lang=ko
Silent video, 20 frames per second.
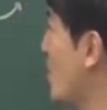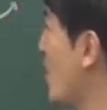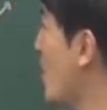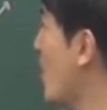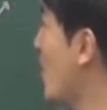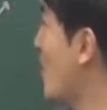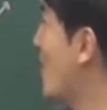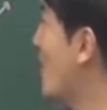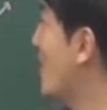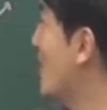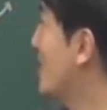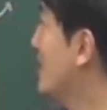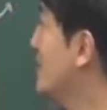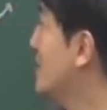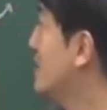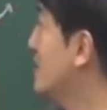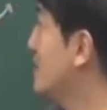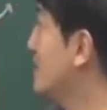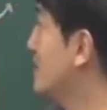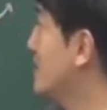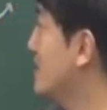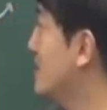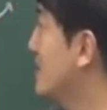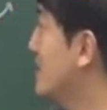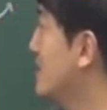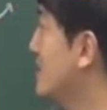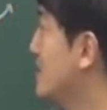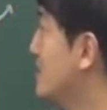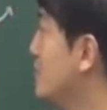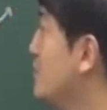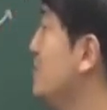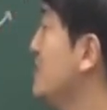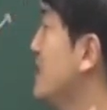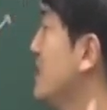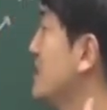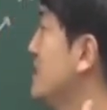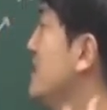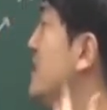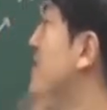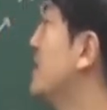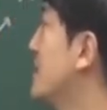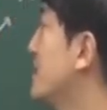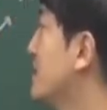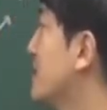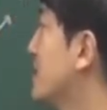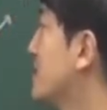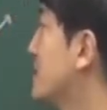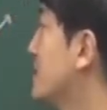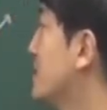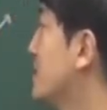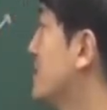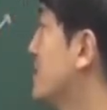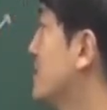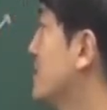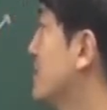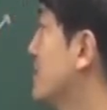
거 수민이가 크게 말해봐 다시 한번.